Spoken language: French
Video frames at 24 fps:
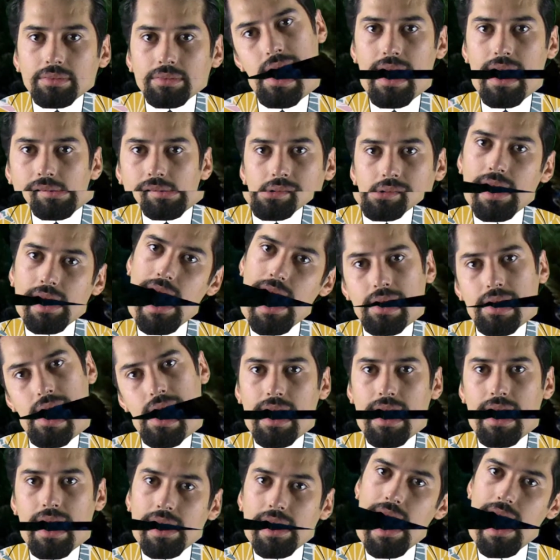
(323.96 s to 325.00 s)
La chancelière
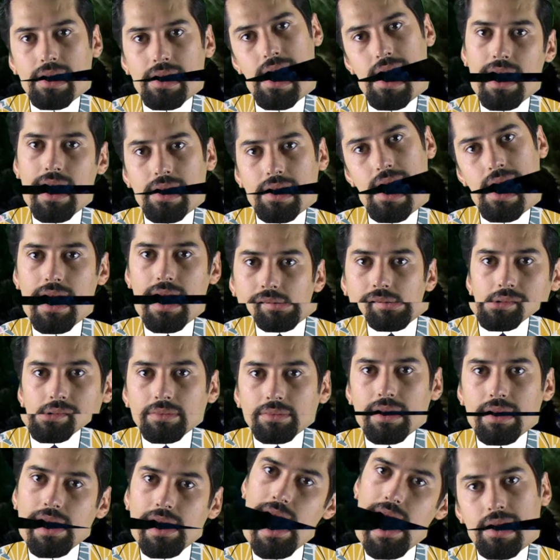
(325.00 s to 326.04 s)
Naberi
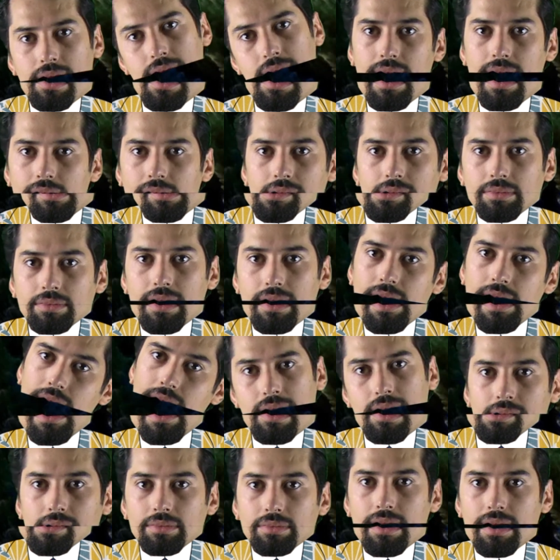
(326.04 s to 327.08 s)
rencontrera bientôt les
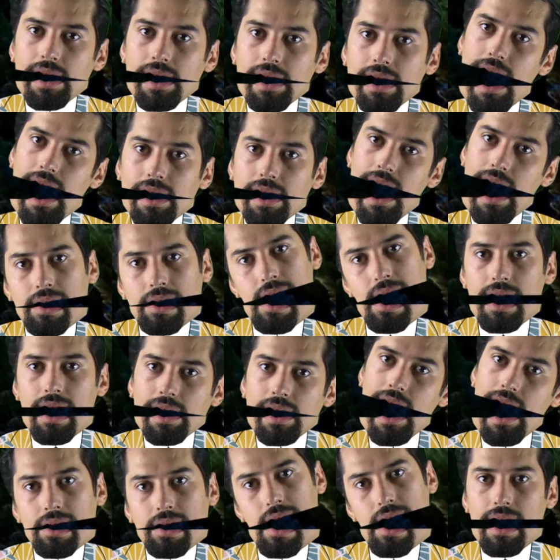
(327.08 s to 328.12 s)
membres du
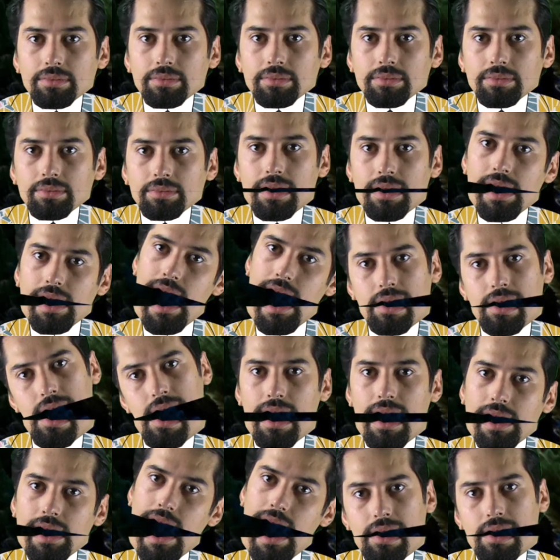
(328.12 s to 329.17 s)
techno-syndicat pour la première
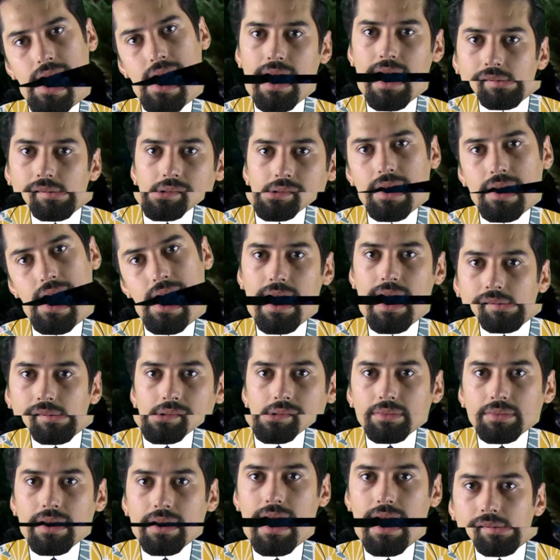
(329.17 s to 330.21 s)
fois depuis le début du
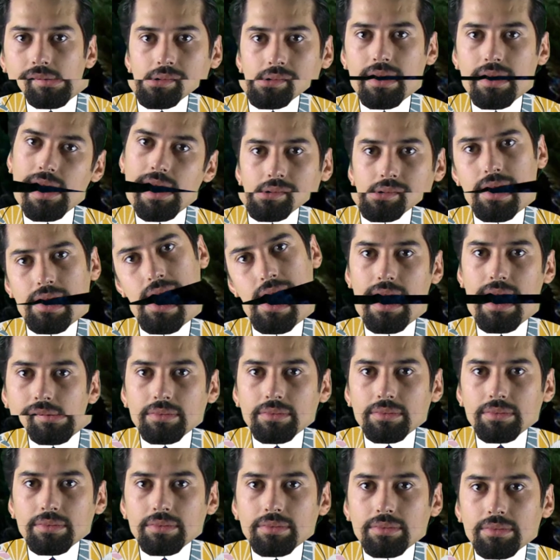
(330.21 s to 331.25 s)
conflit hyperspatial.
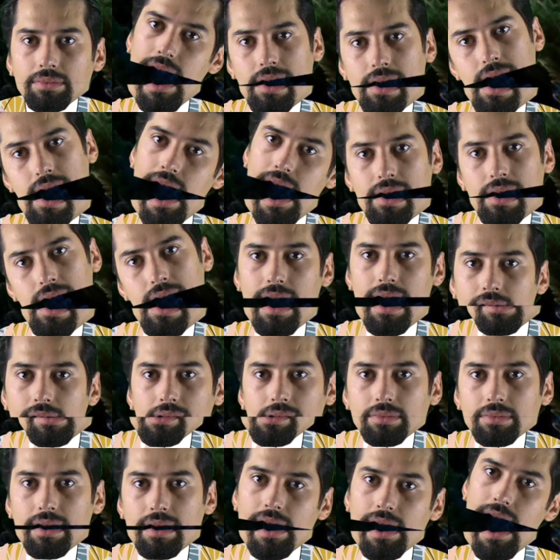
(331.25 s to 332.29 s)
Une main
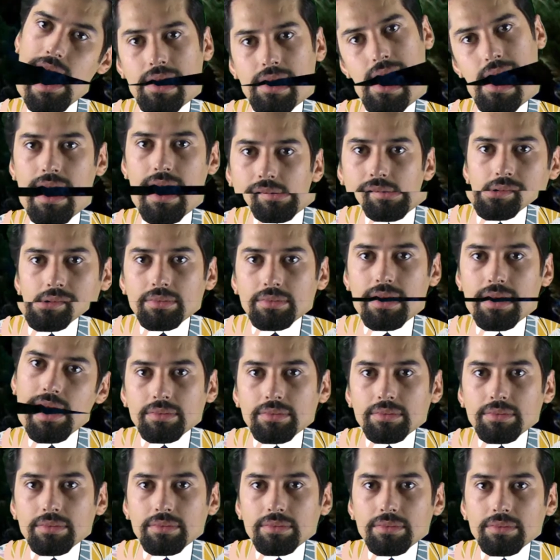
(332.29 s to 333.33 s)
tendue et ferme, selon Chamel,
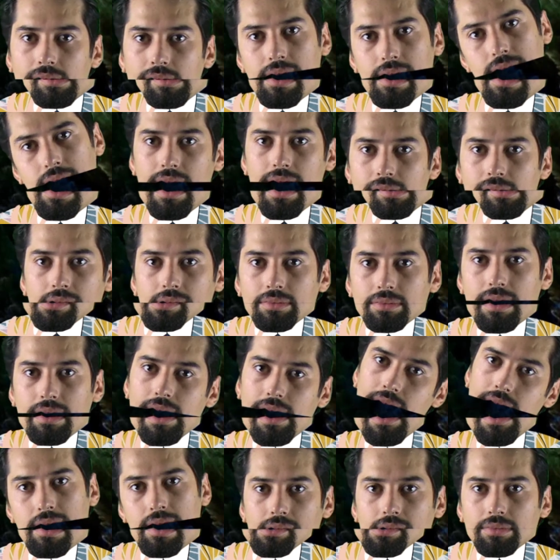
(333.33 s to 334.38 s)
qui entend
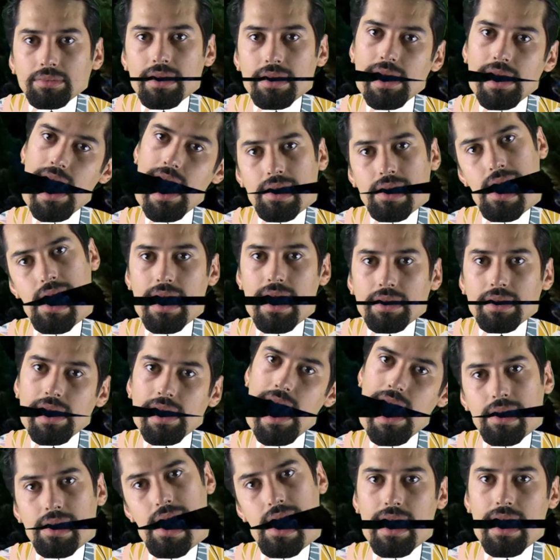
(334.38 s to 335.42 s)
discuter de la crise sans
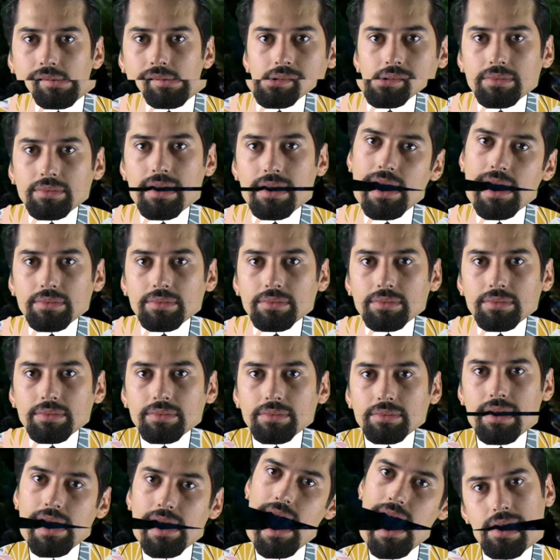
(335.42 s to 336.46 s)
toucher à la réforme.
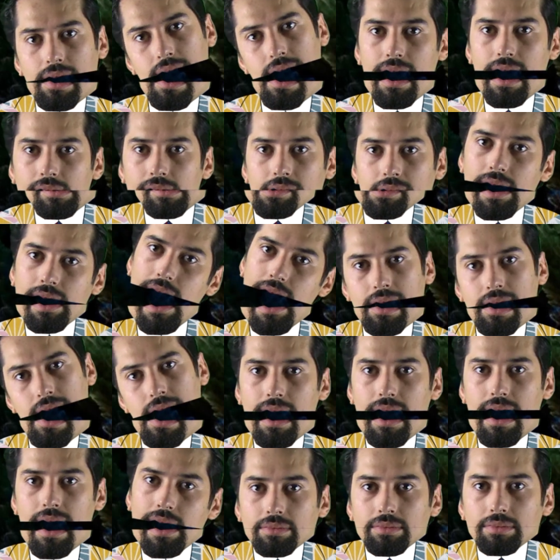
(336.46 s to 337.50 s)
Tu as participé à cette
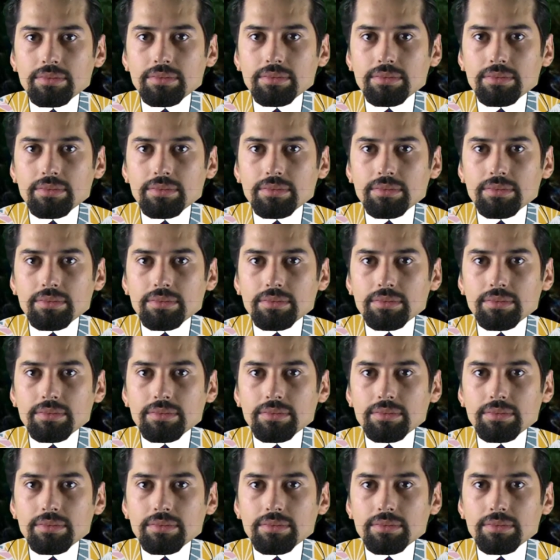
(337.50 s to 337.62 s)
réforme.